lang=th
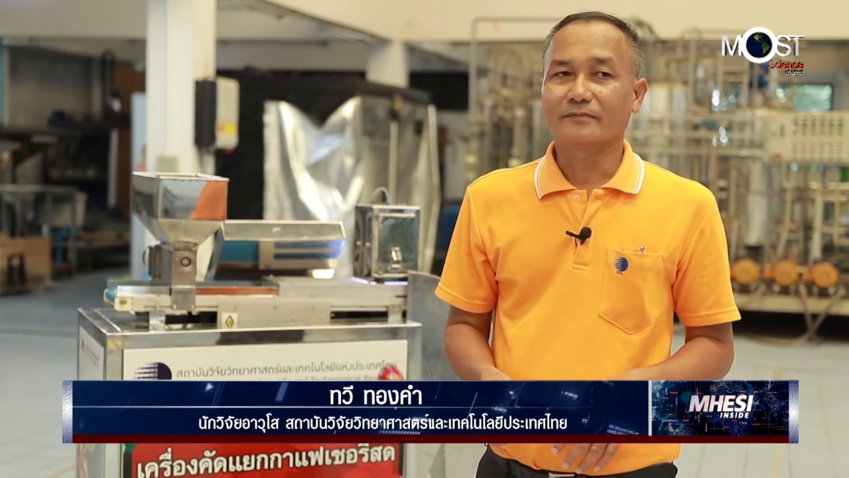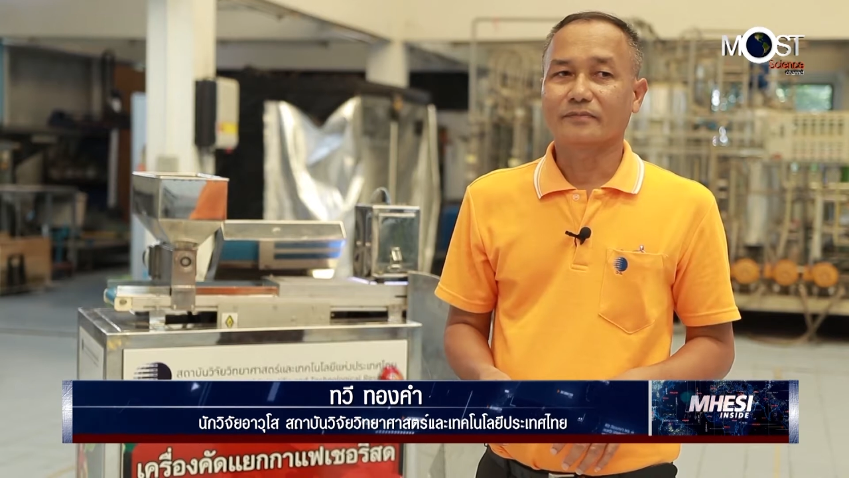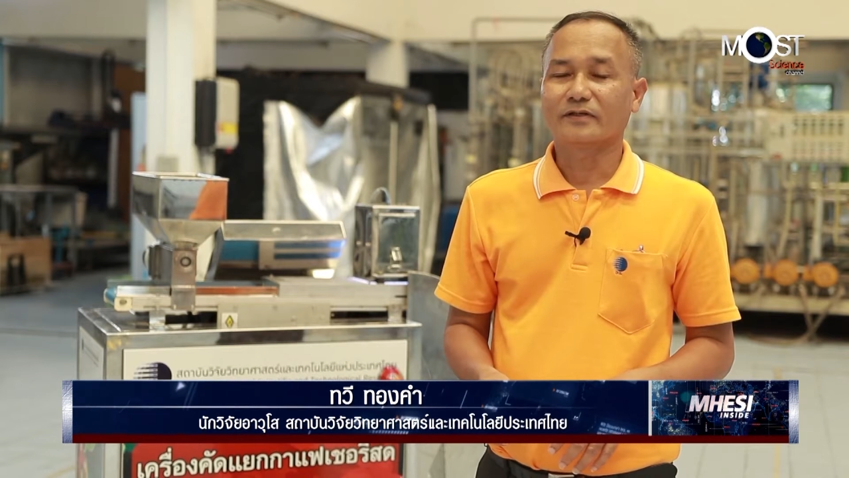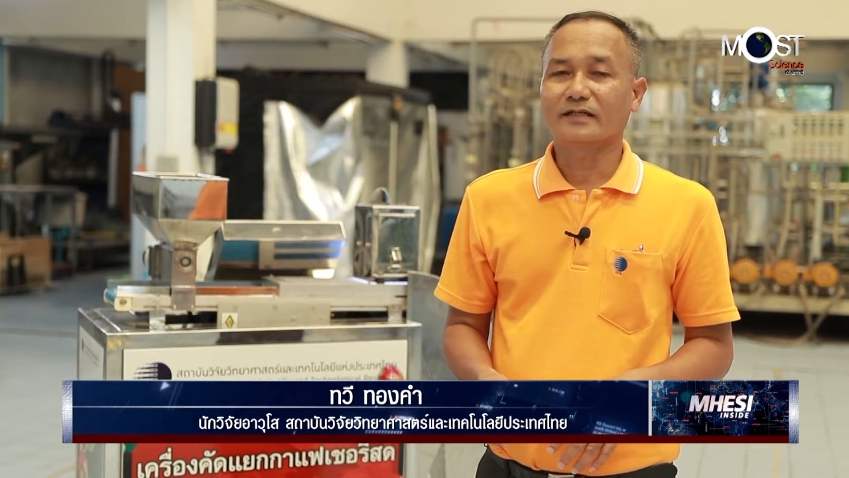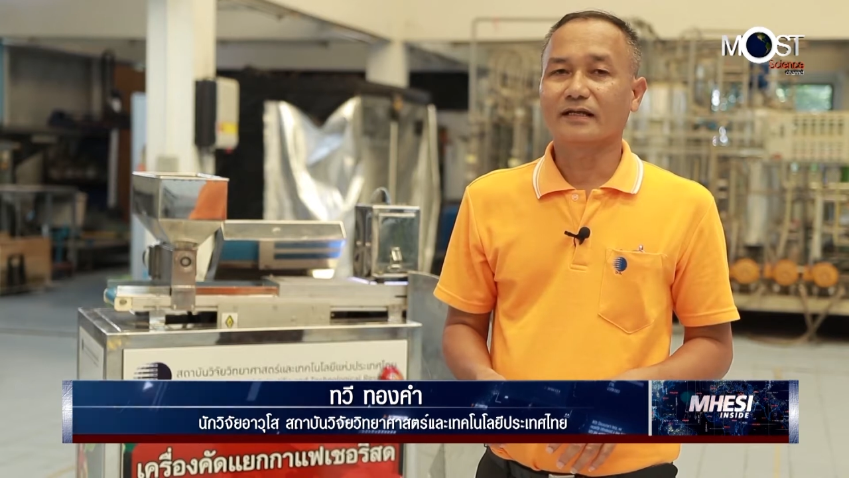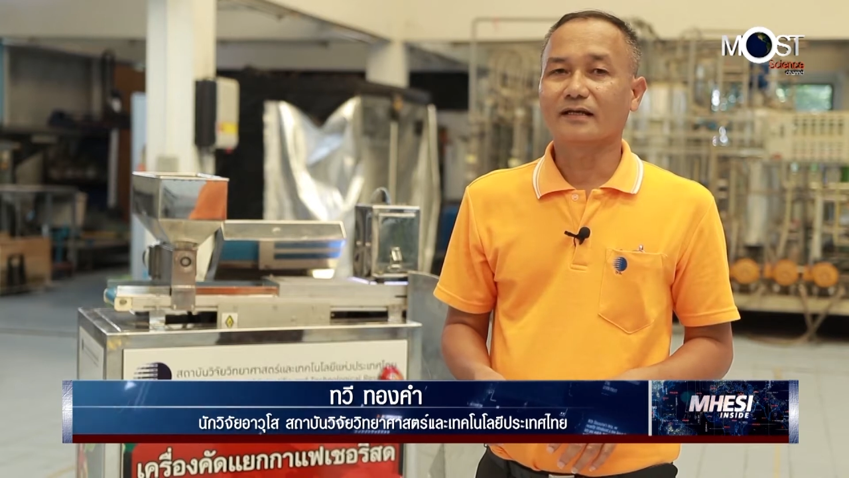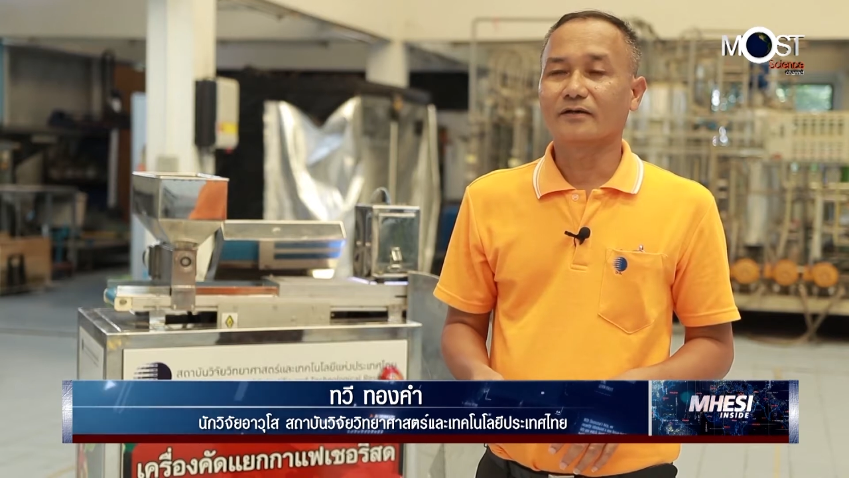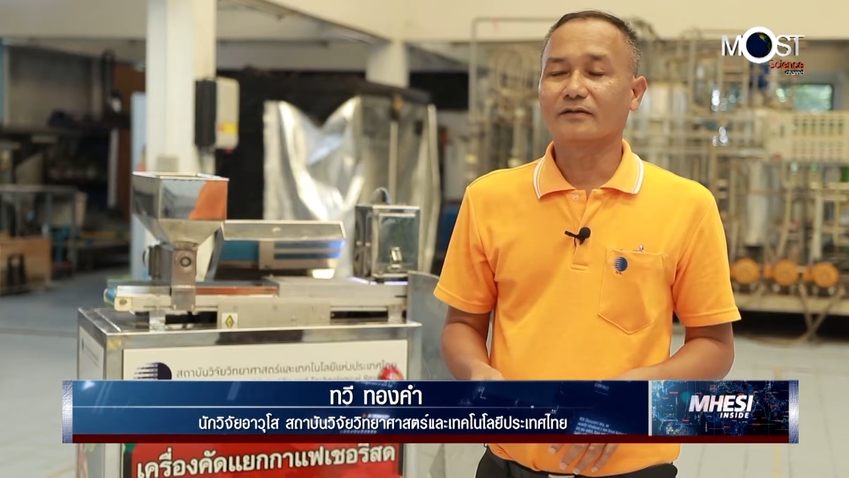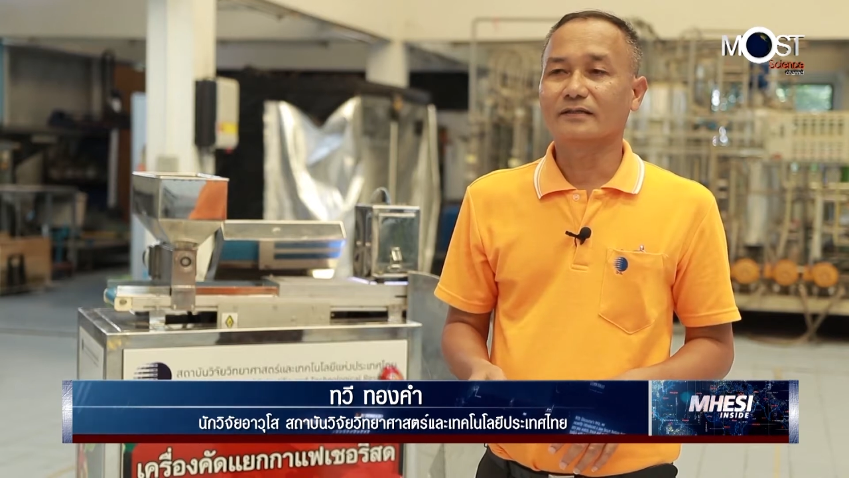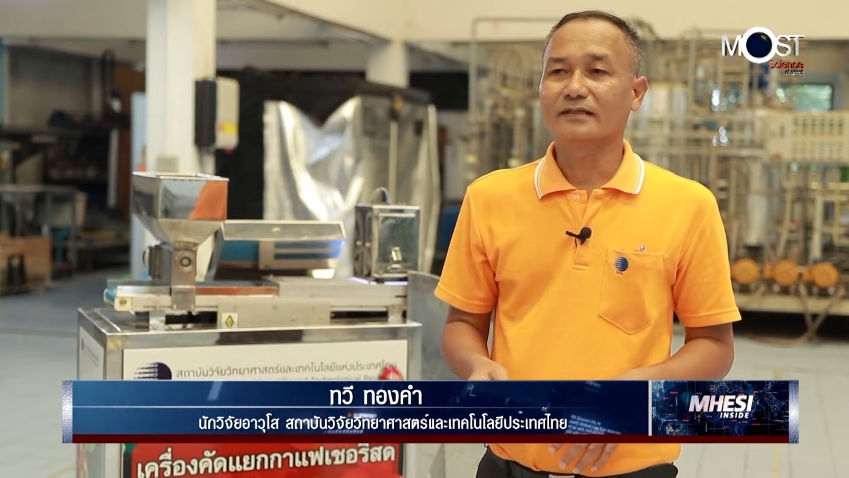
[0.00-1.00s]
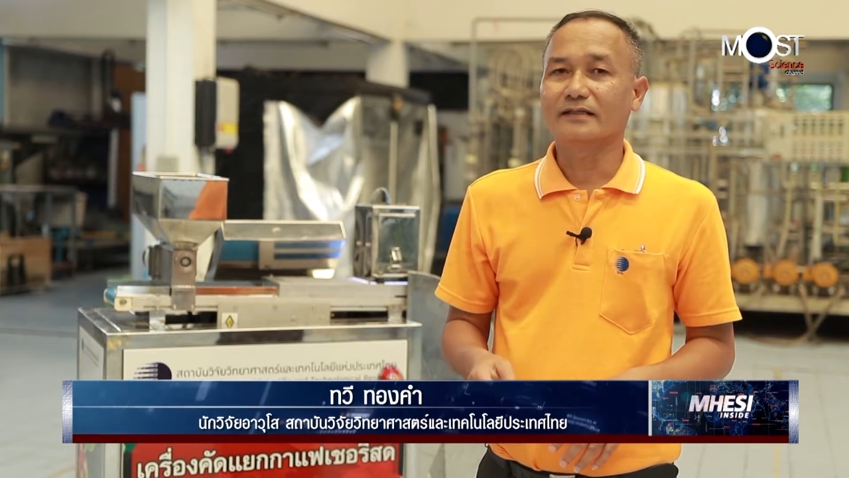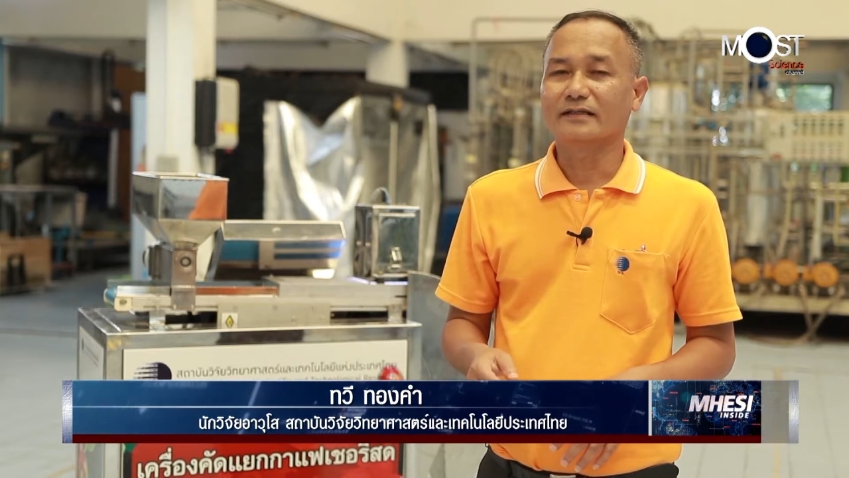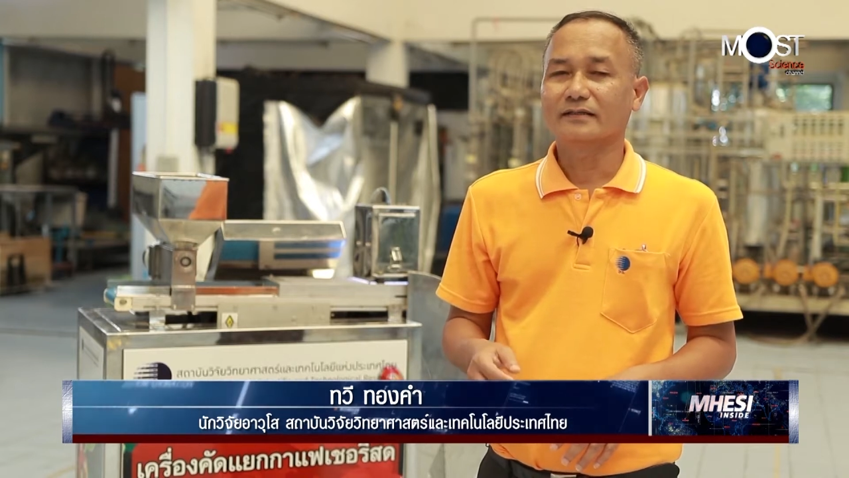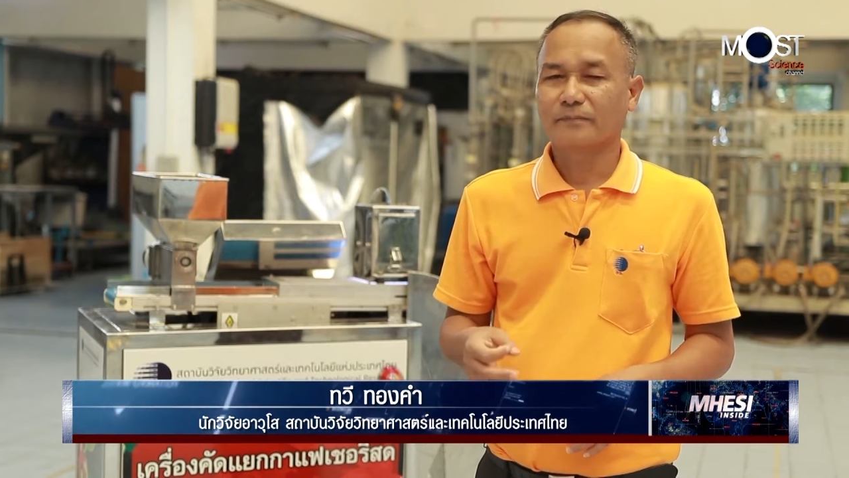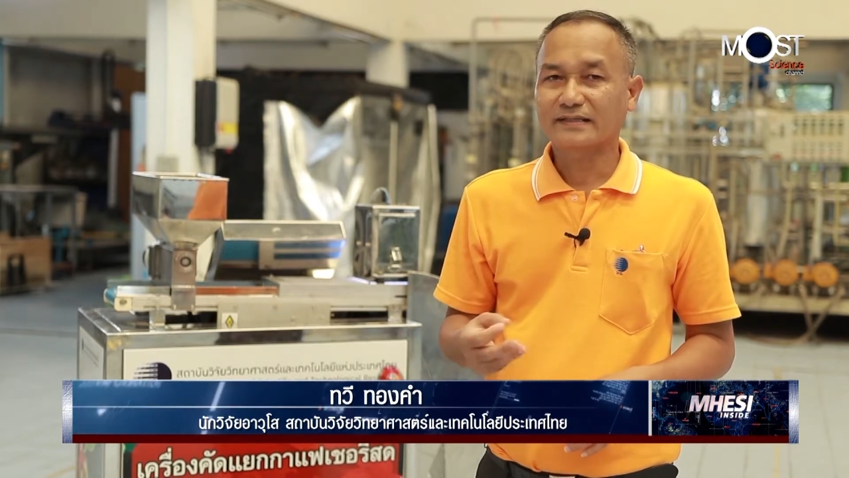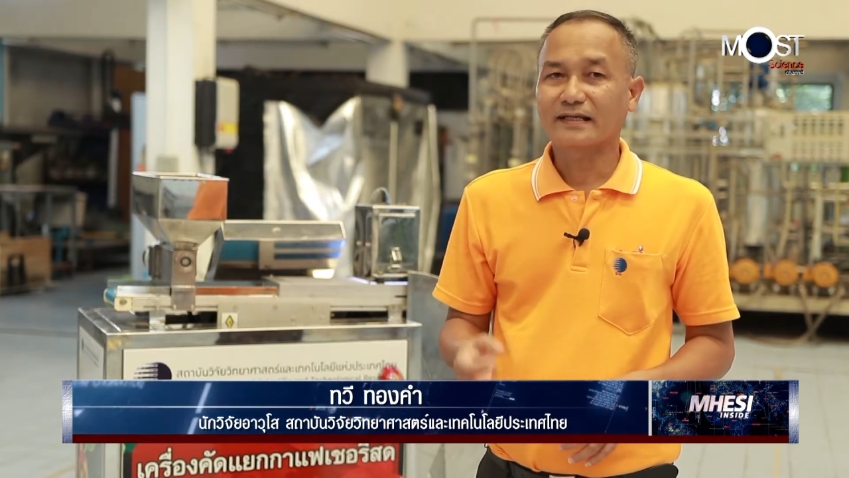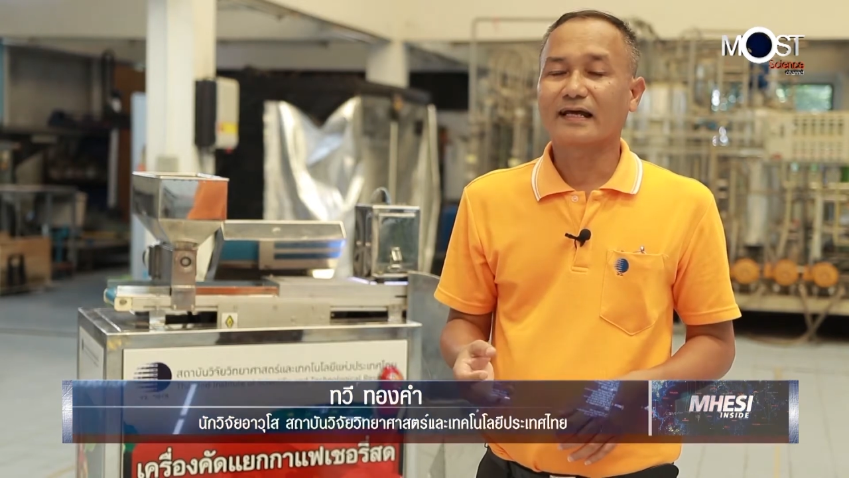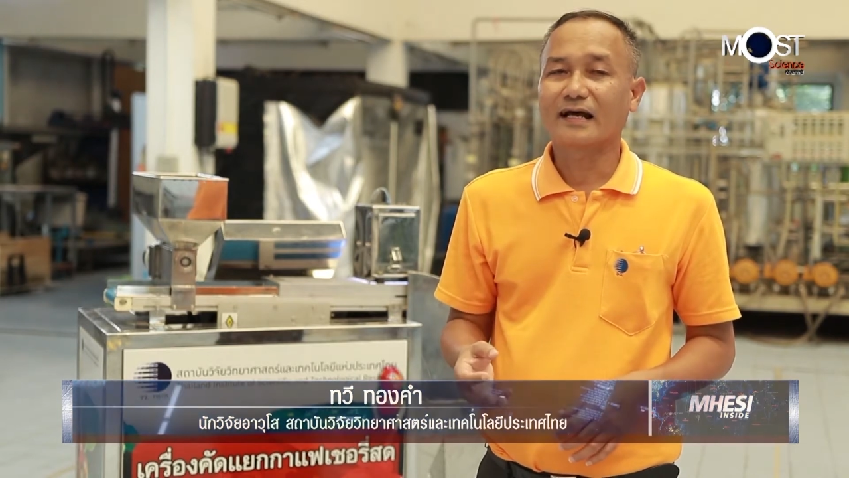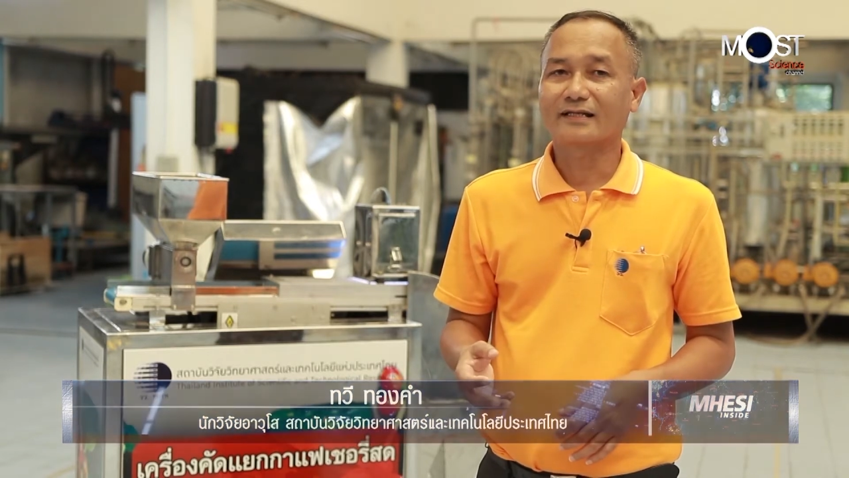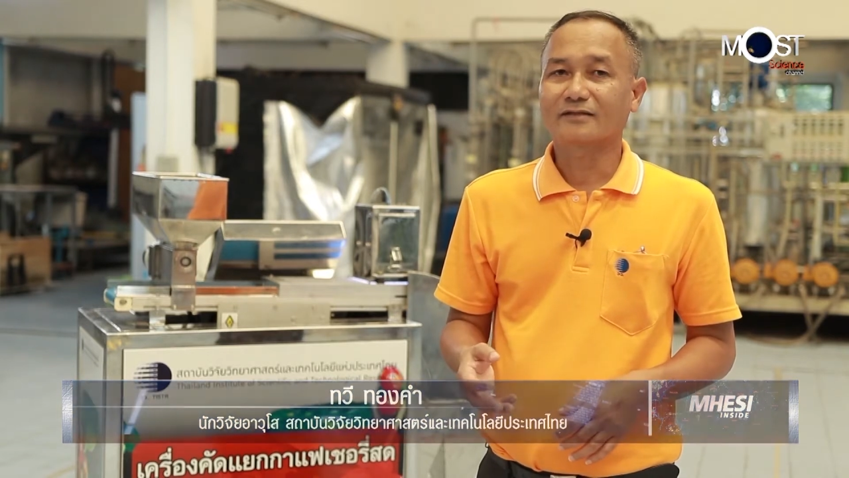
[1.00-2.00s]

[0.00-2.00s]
เพราะฉะนั้นเราเลยพัฒนา